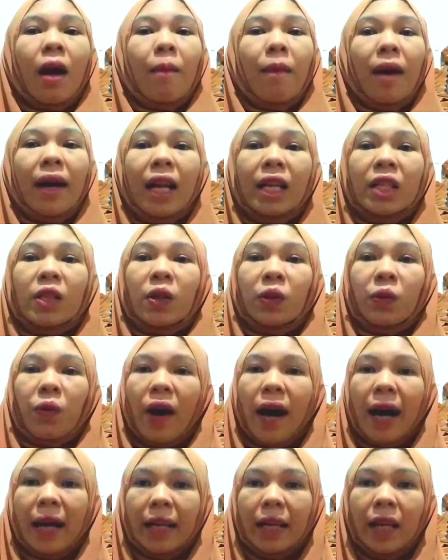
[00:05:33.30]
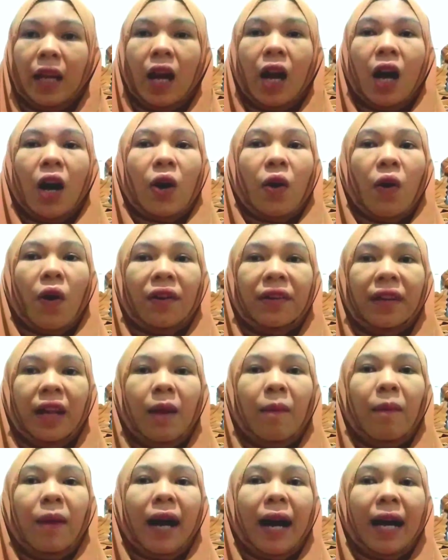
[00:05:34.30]
Pada suatu hari, Cornel
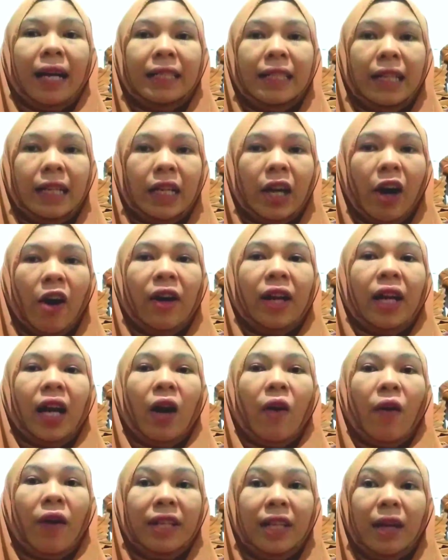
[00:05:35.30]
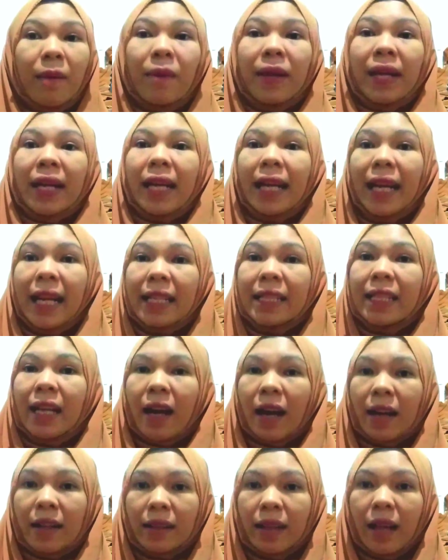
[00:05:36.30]
mengajak kawan-kawannya berkeliling
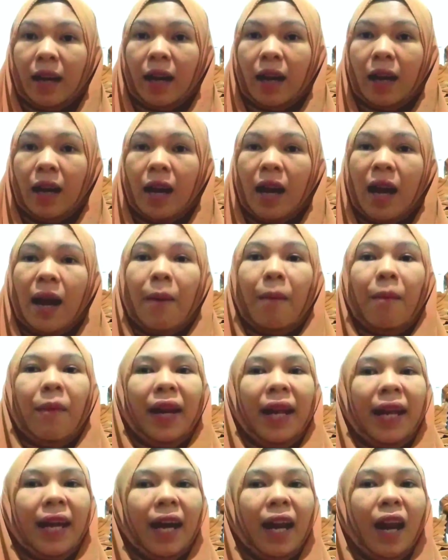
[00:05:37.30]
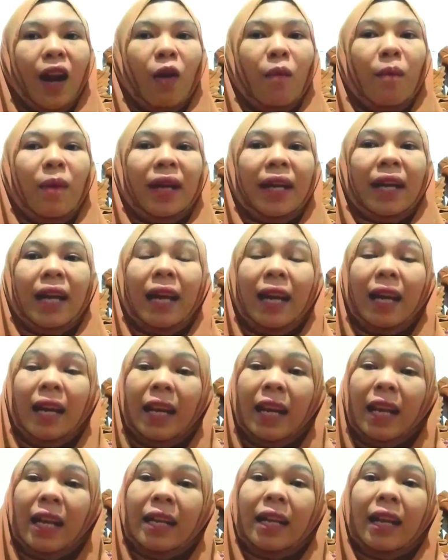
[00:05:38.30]
Jakarta. Mereka lalu
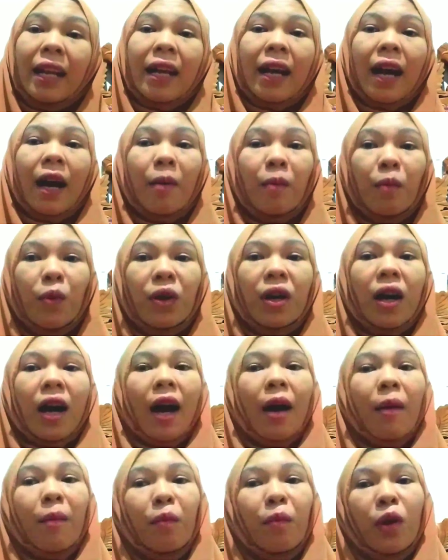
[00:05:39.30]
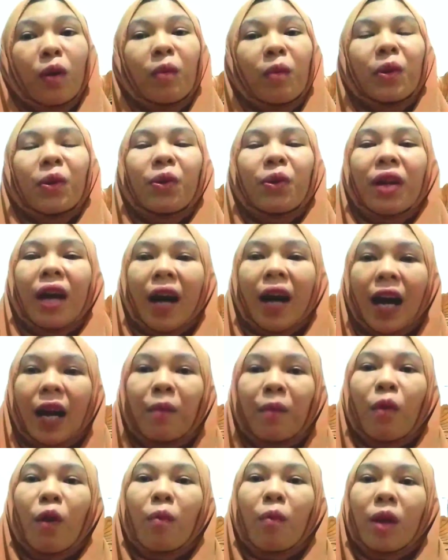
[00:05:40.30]
berkeliling dari kampung ke kampung menggunakan
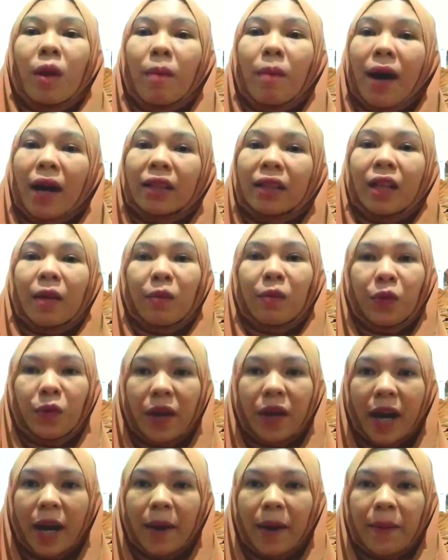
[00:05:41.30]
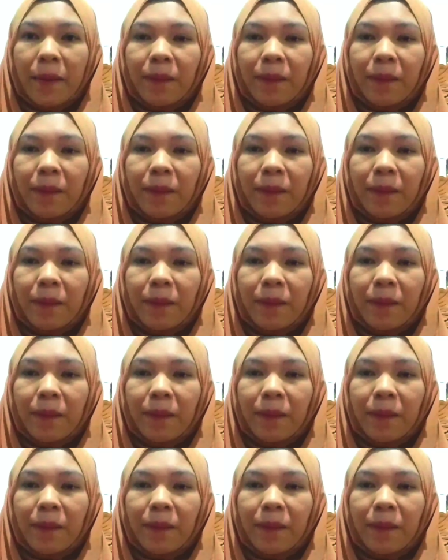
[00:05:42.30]
mobil bak terbuka.